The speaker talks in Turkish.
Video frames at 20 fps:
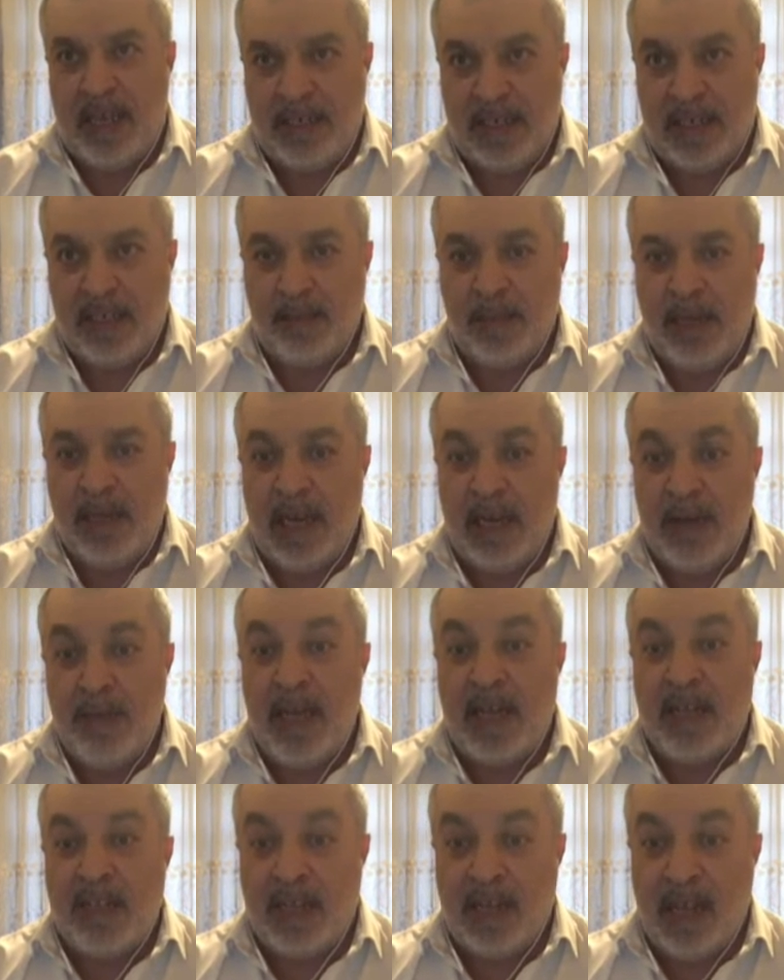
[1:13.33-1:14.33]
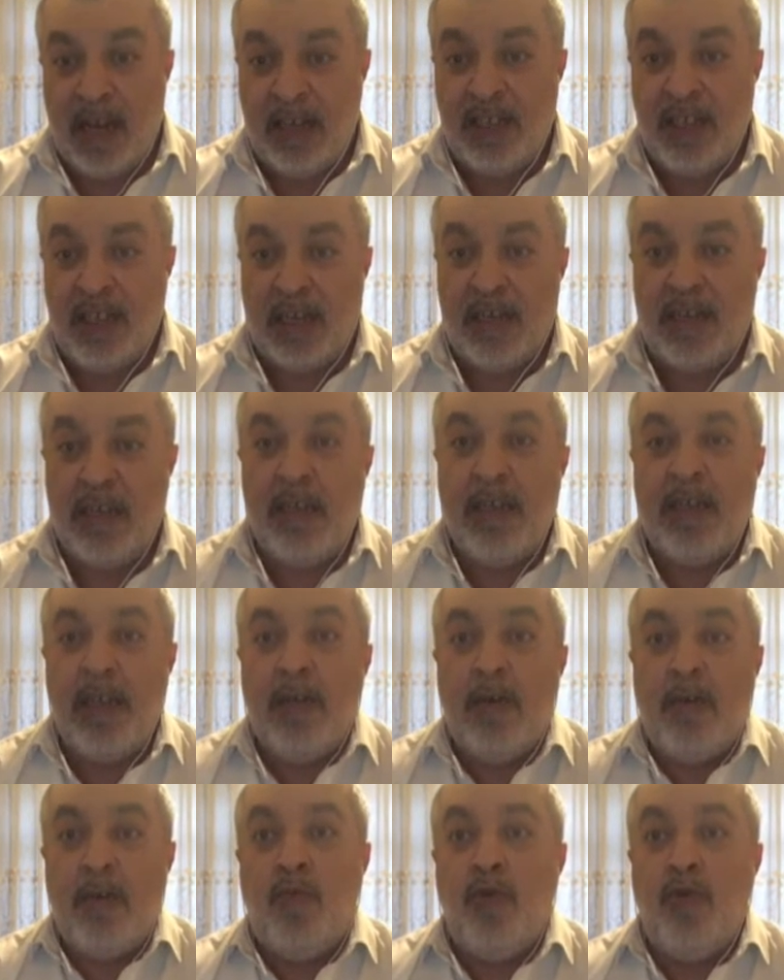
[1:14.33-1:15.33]
Yani seçimden galip gelecek. Ancak
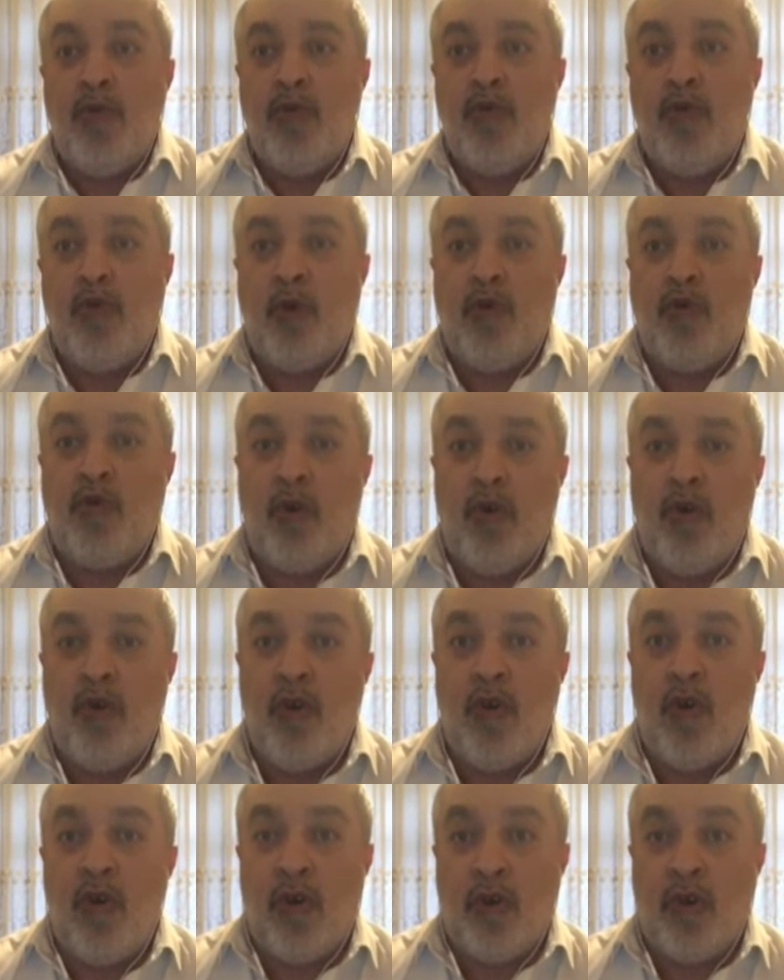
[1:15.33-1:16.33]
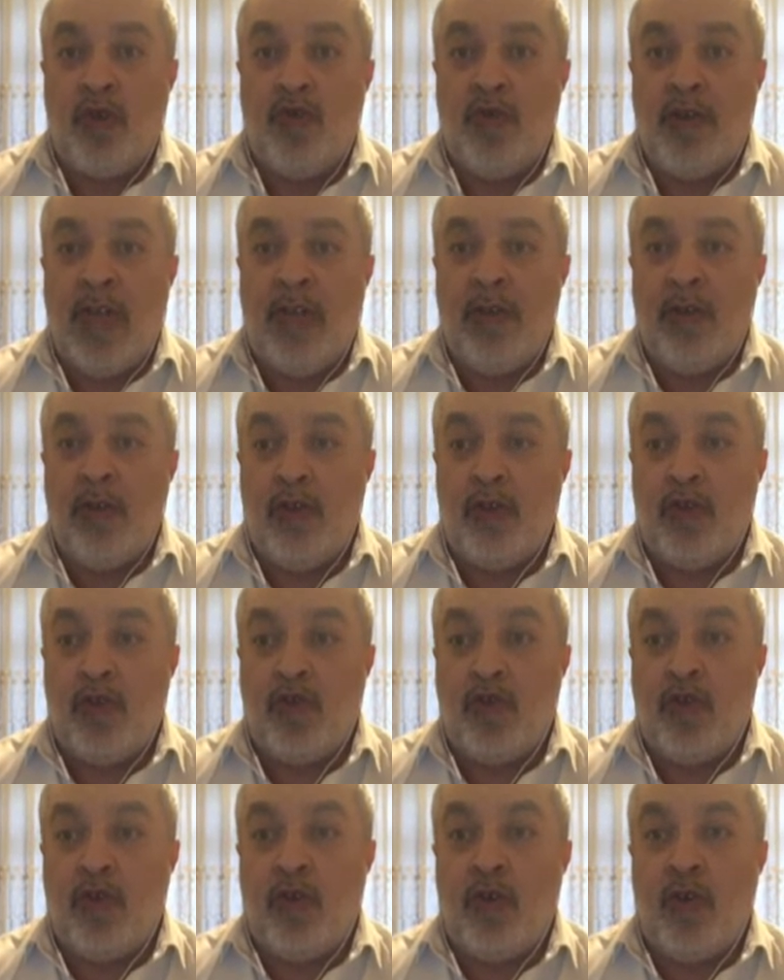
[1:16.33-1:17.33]
bu çok zor görülüyor. Şundan dolayı
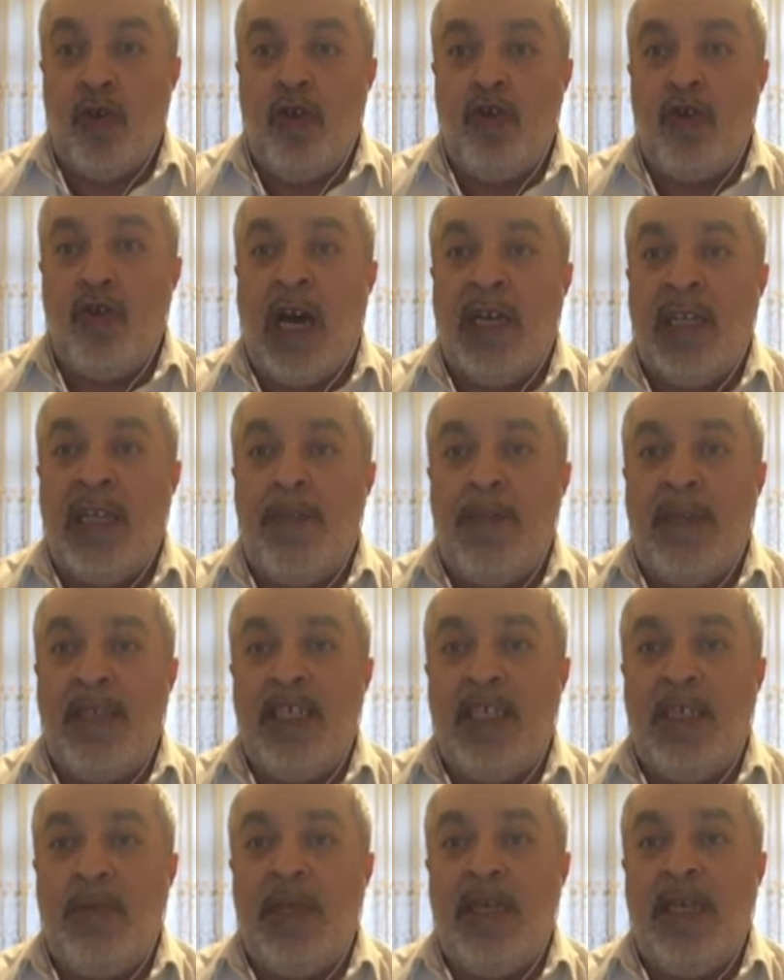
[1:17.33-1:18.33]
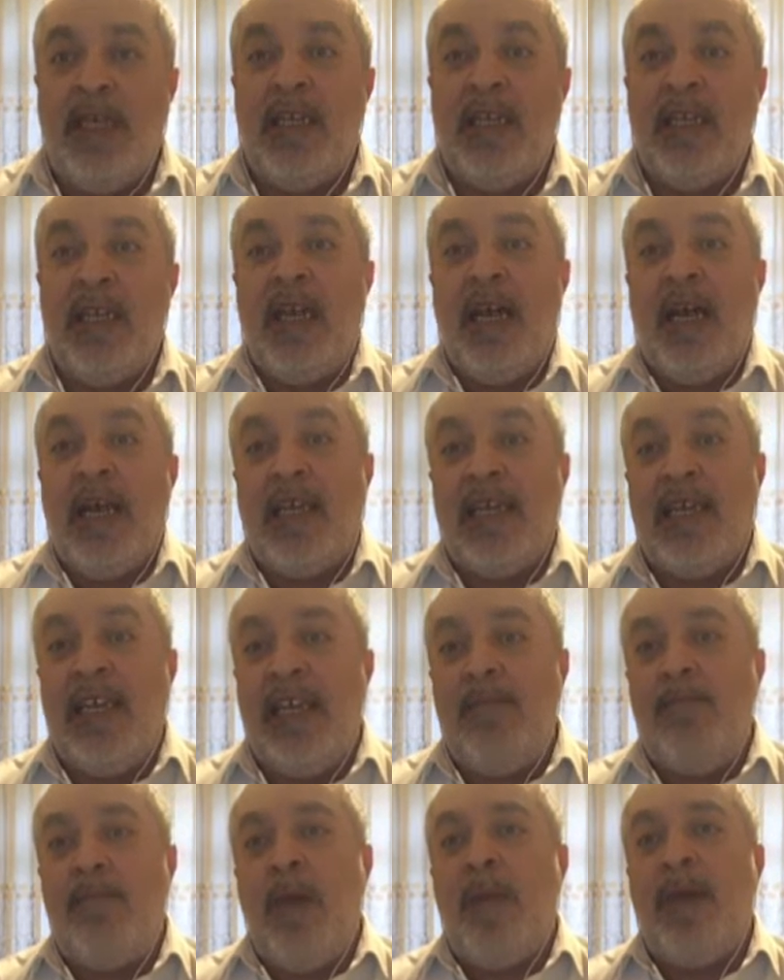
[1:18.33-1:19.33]
çok zor görülüyor. Çünkü AKP seçmeninin
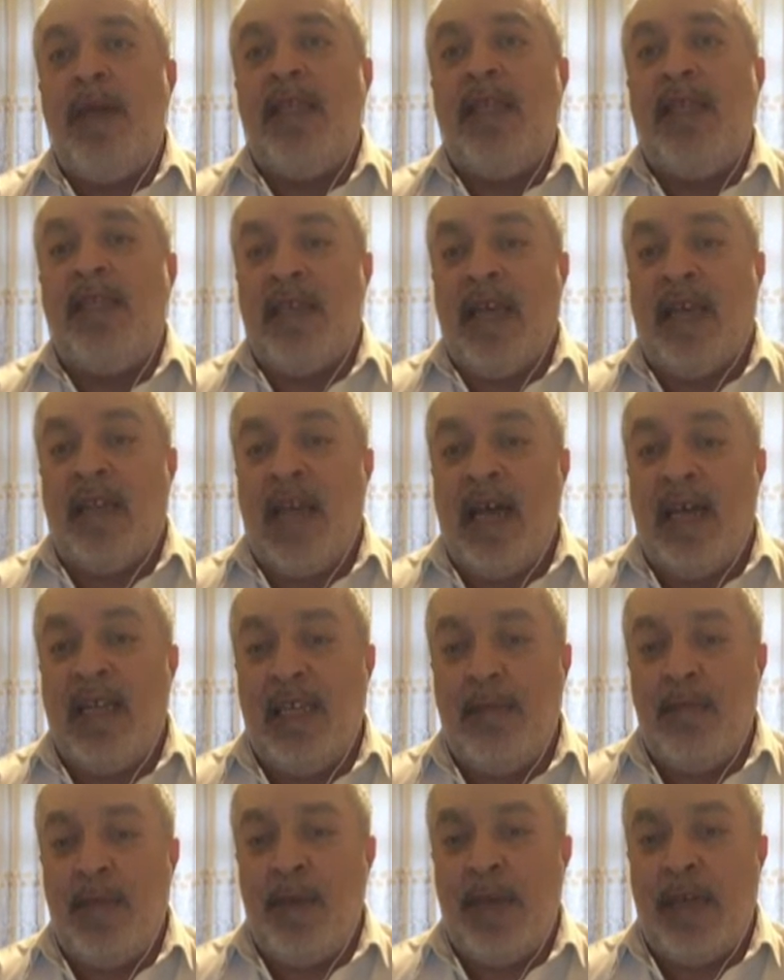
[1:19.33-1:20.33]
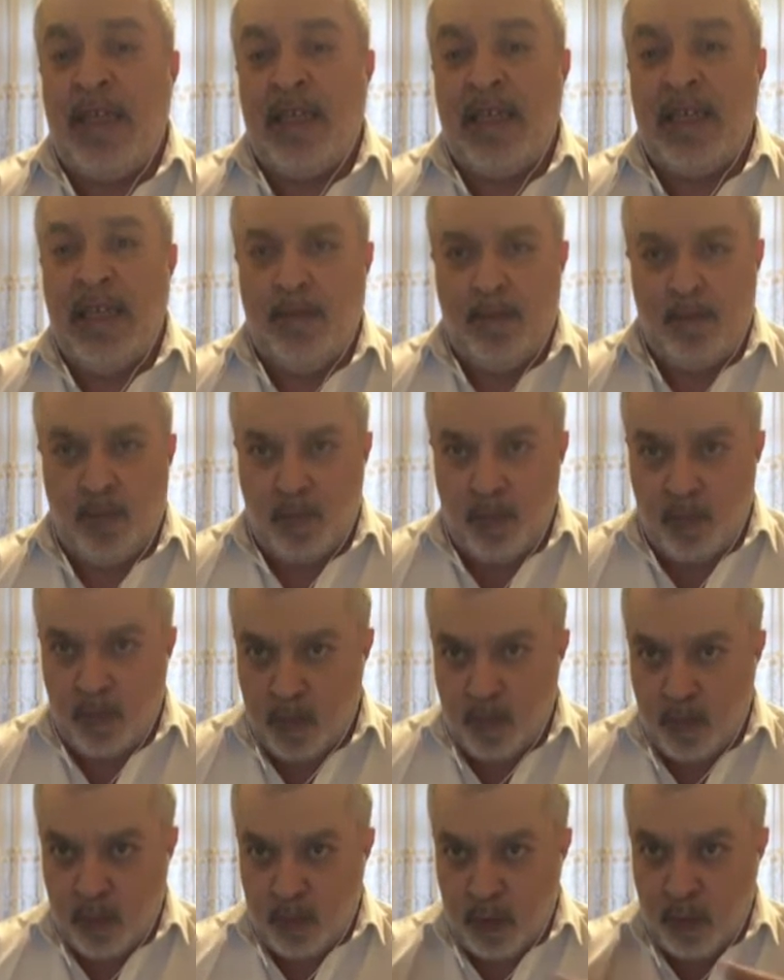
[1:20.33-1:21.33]
gitmeme nedeni sandığa gitmeme nedeni
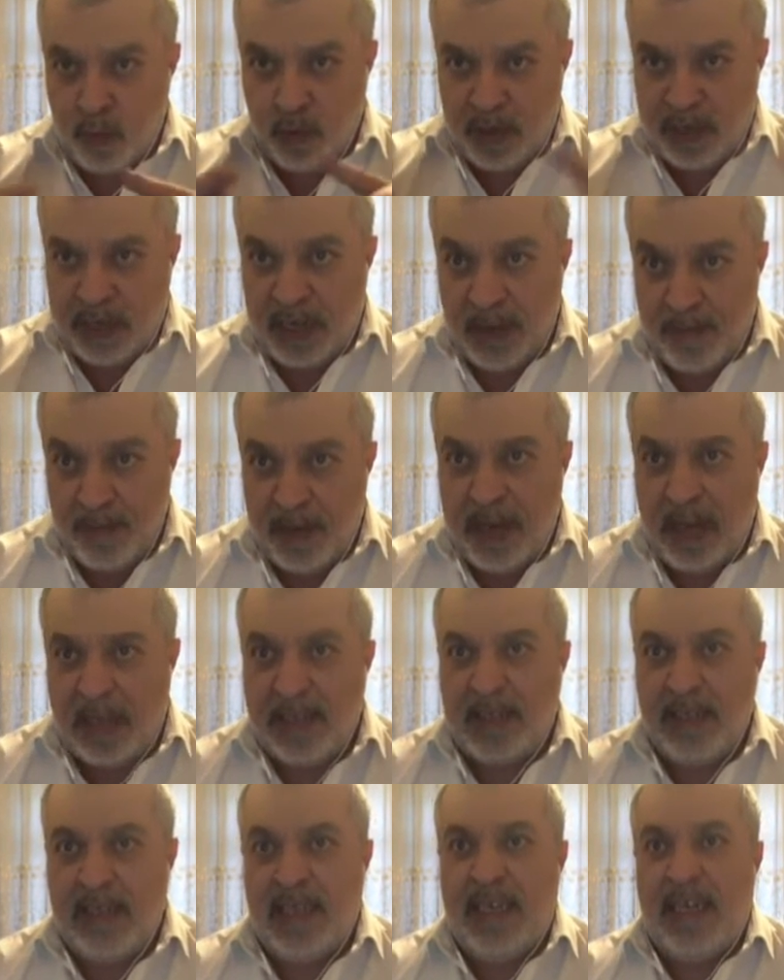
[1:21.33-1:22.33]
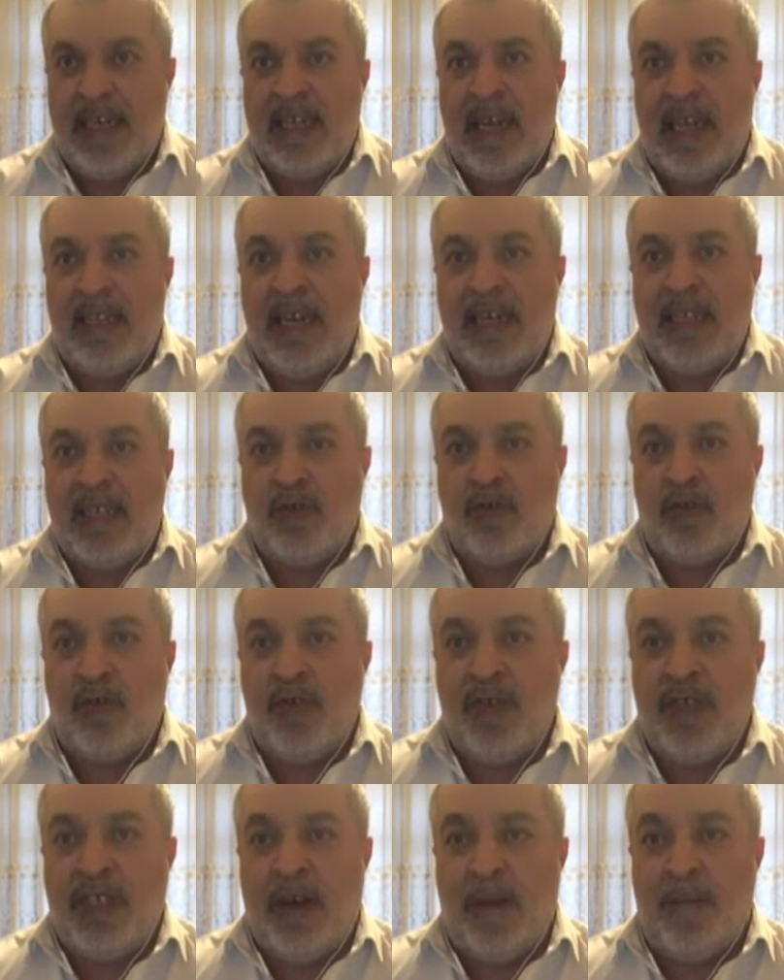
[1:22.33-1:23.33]
bu grafiğin altındaki nedenlerde
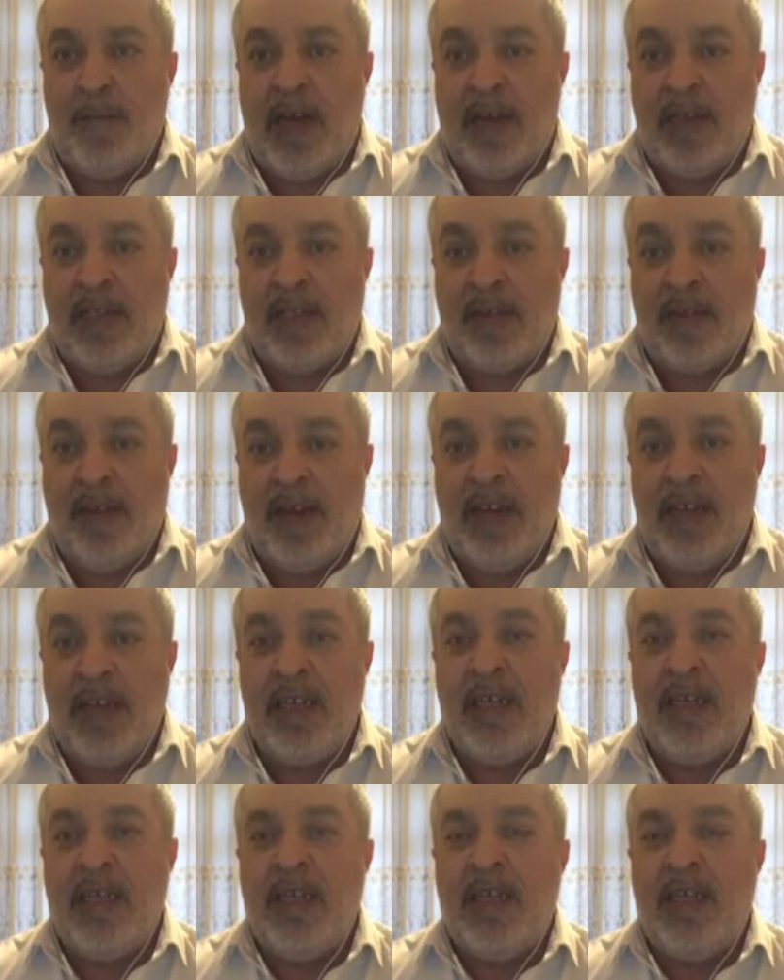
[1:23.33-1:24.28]
soru ve cevaplarda da var.